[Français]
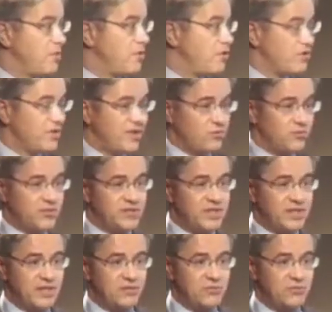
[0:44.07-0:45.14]
on, en,
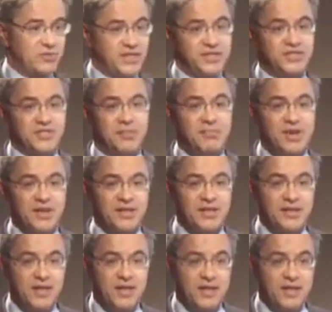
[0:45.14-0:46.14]
a, déjà parlé,